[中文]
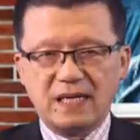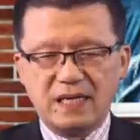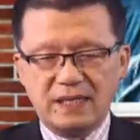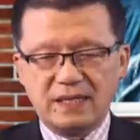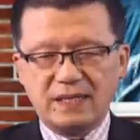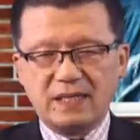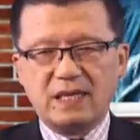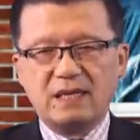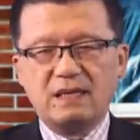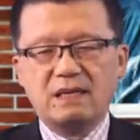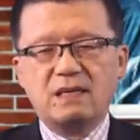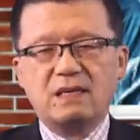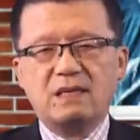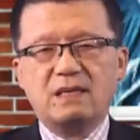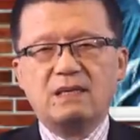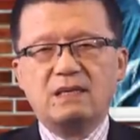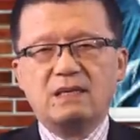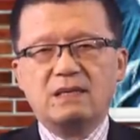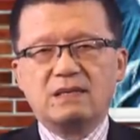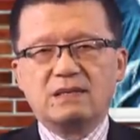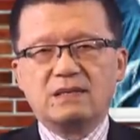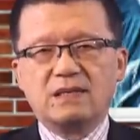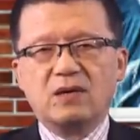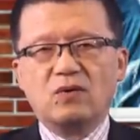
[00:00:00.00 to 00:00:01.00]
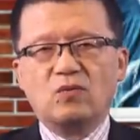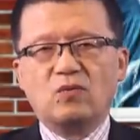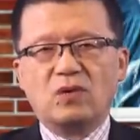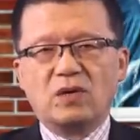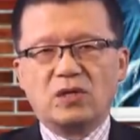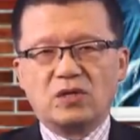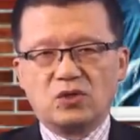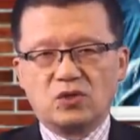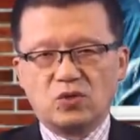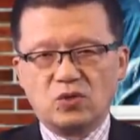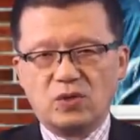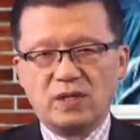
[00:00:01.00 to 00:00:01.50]
了呢？那我
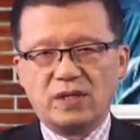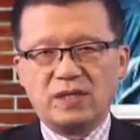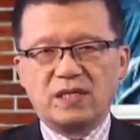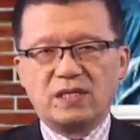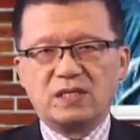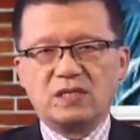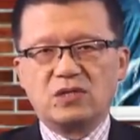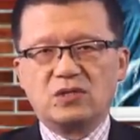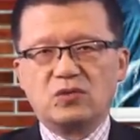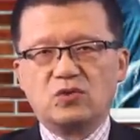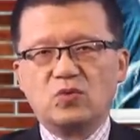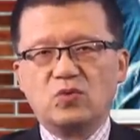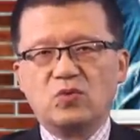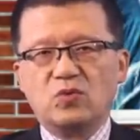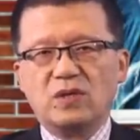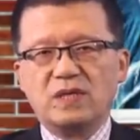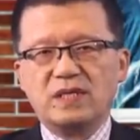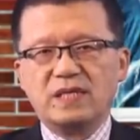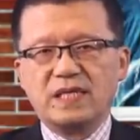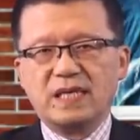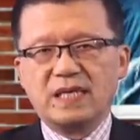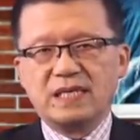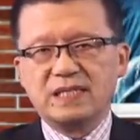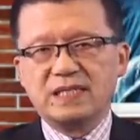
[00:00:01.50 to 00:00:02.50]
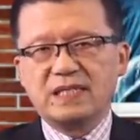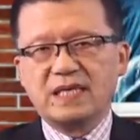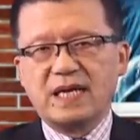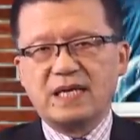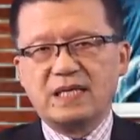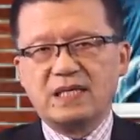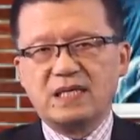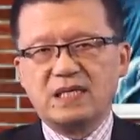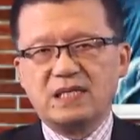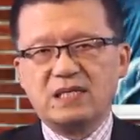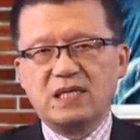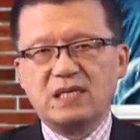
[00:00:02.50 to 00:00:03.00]
说呢是中国赢在
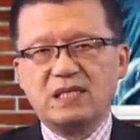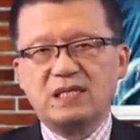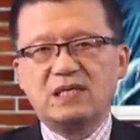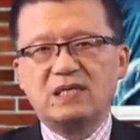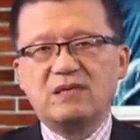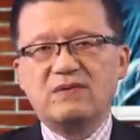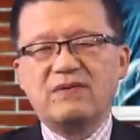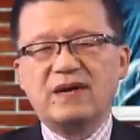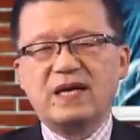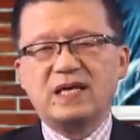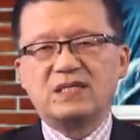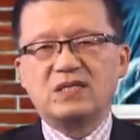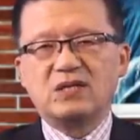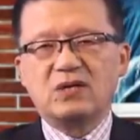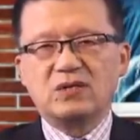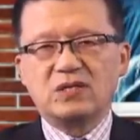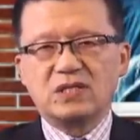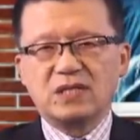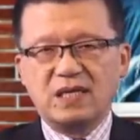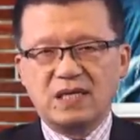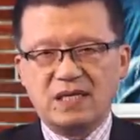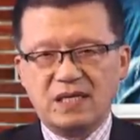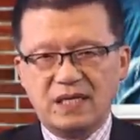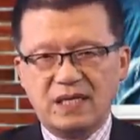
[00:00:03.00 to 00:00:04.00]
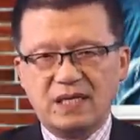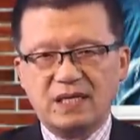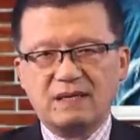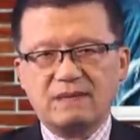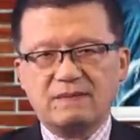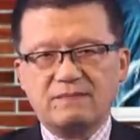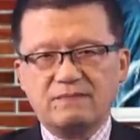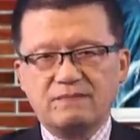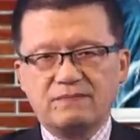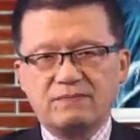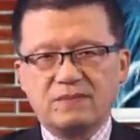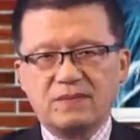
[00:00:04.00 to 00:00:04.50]
这个人质外交胜利了，
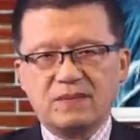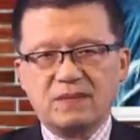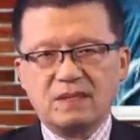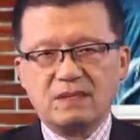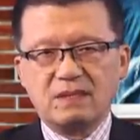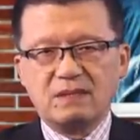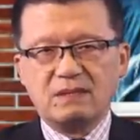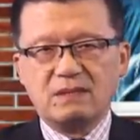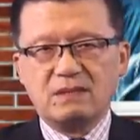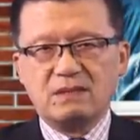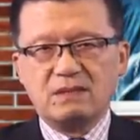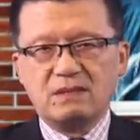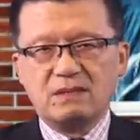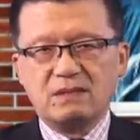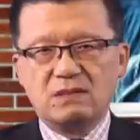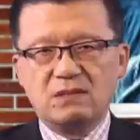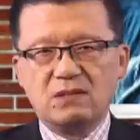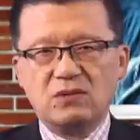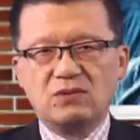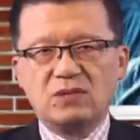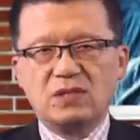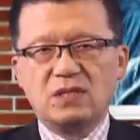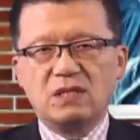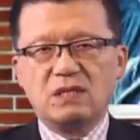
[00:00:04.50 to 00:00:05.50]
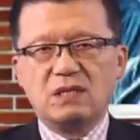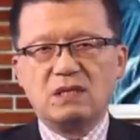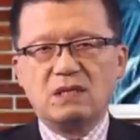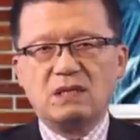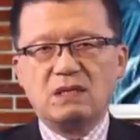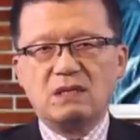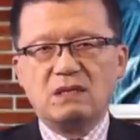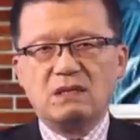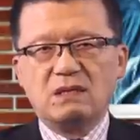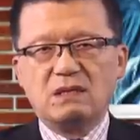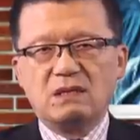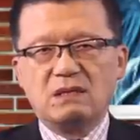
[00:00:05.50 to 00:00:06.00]
就是
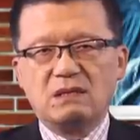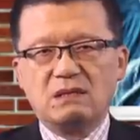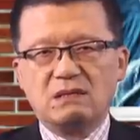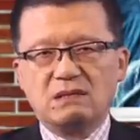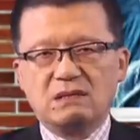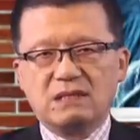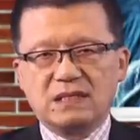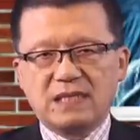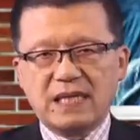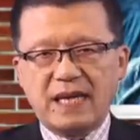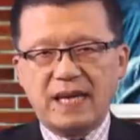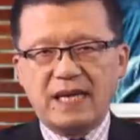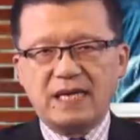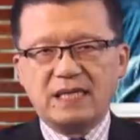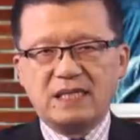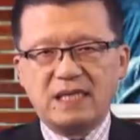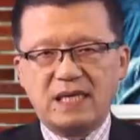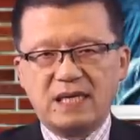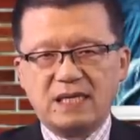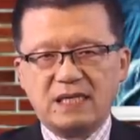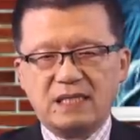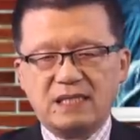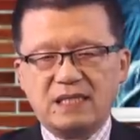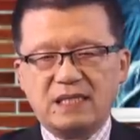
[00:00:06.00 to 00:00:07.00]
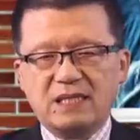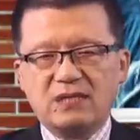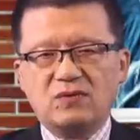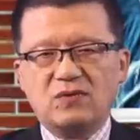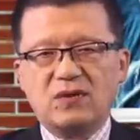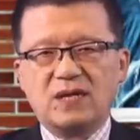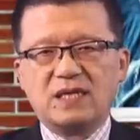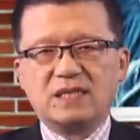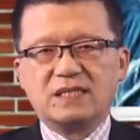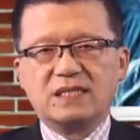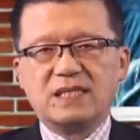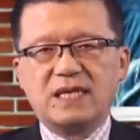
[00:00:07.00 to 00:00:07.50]
在这个情
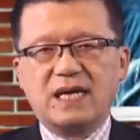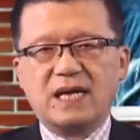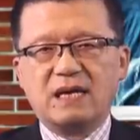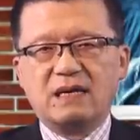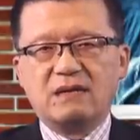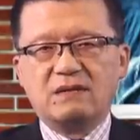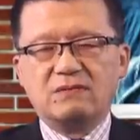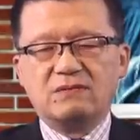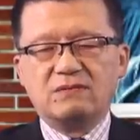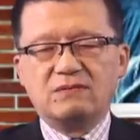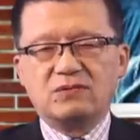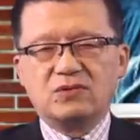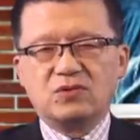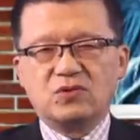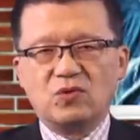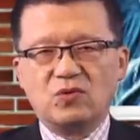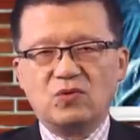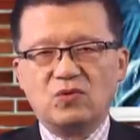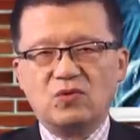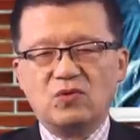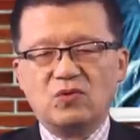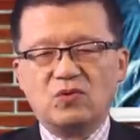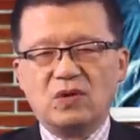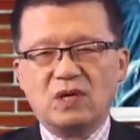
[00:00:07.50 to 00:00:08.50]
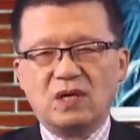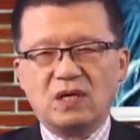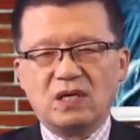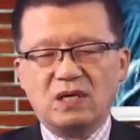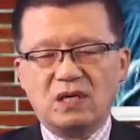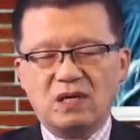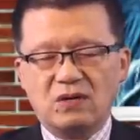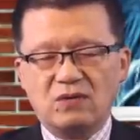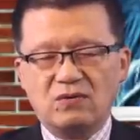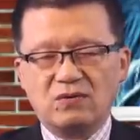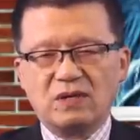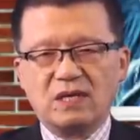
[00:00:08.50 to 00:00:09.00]
况下，中国
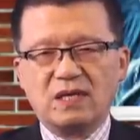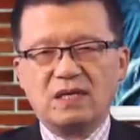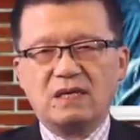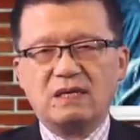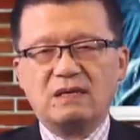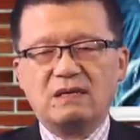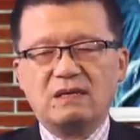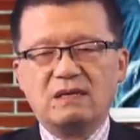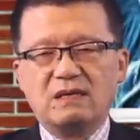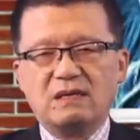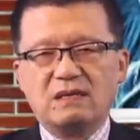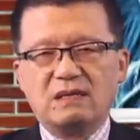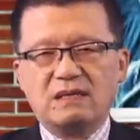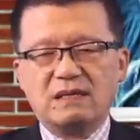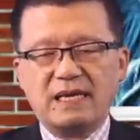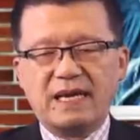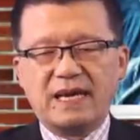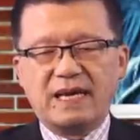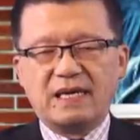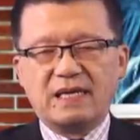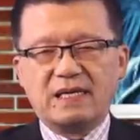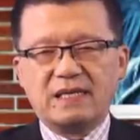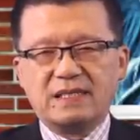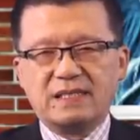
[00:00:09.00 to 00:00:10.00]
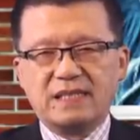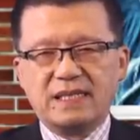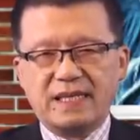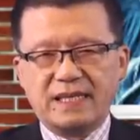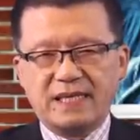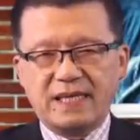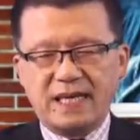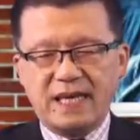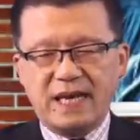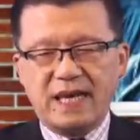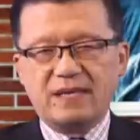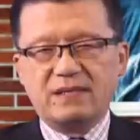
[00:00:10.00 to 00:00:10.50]
扣了。两个加
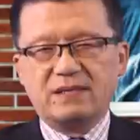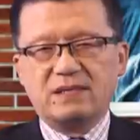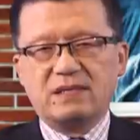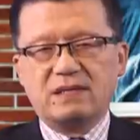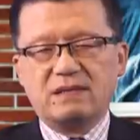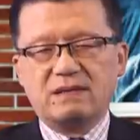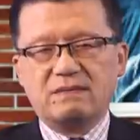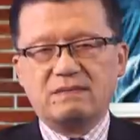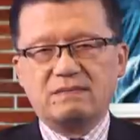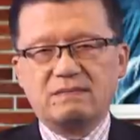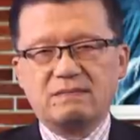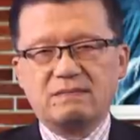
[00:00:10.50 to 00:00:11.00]
拿大的人